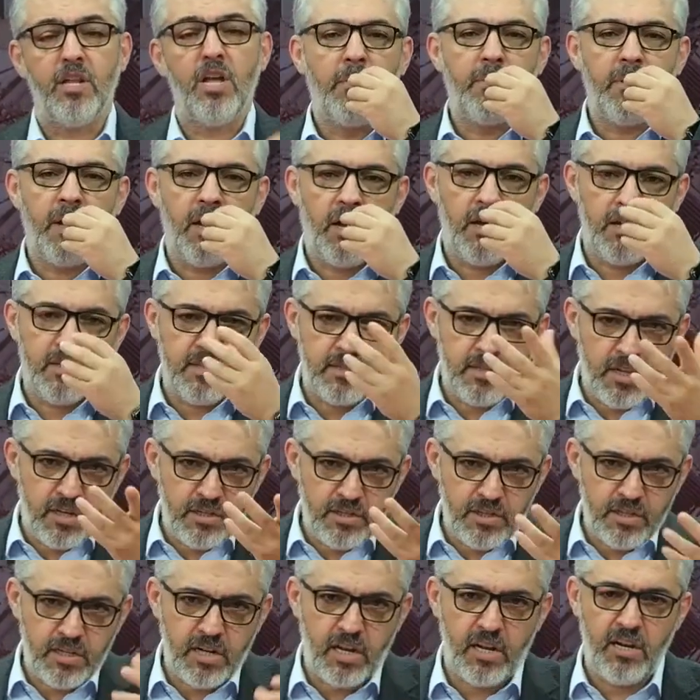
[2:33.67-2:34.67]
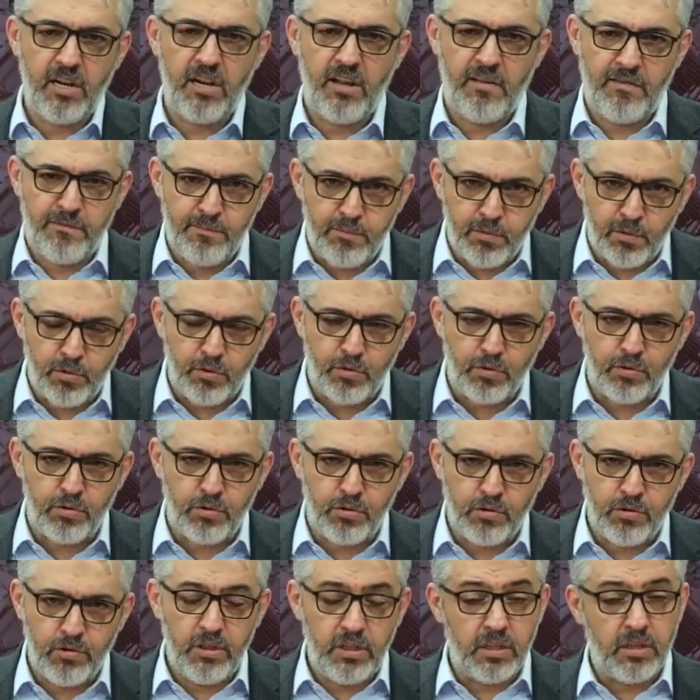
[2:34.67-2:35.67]
Ama ağızdan çıkan laf
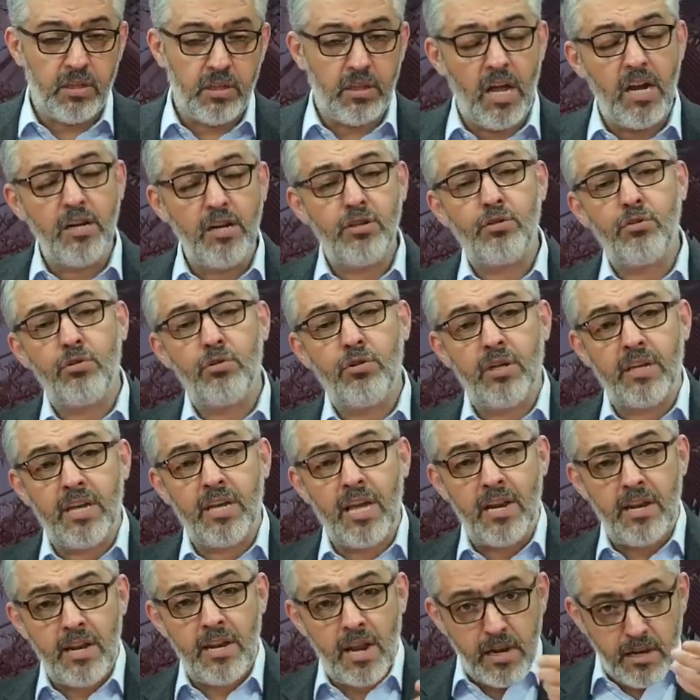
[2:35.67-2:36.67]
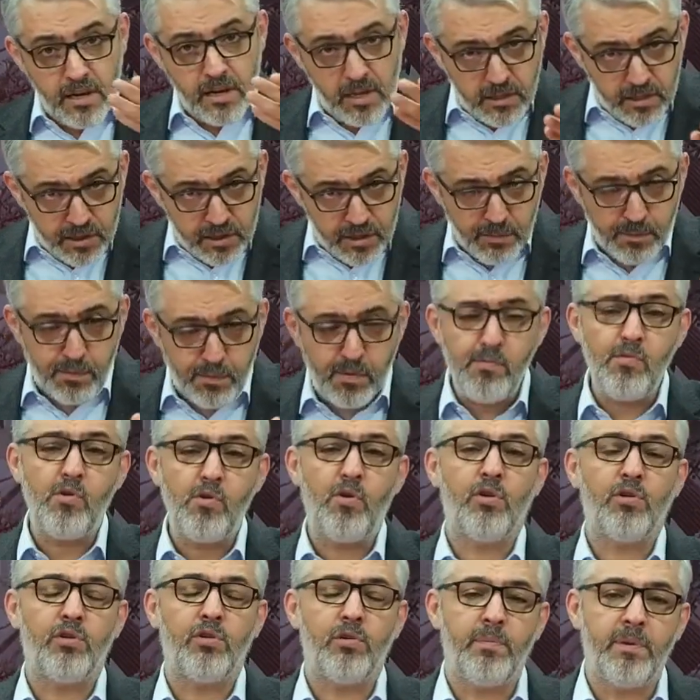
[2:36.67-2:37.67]
buydu, yıllar sonra gelinen netice bu mu
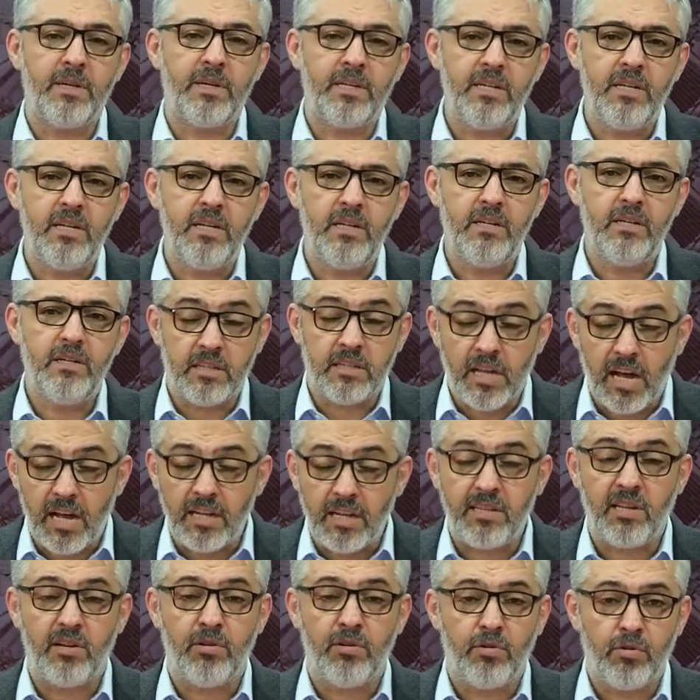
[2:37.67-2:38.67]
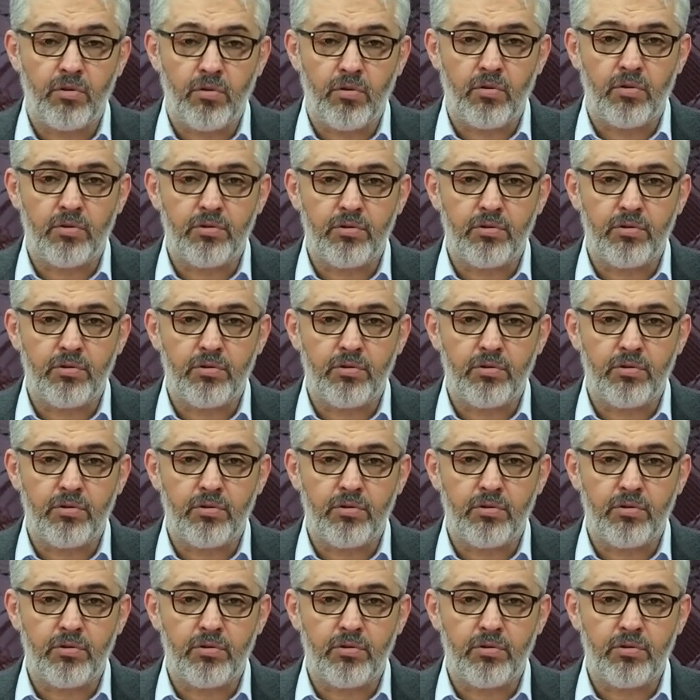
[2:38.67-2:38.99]
oldu peki? Gıda terörü.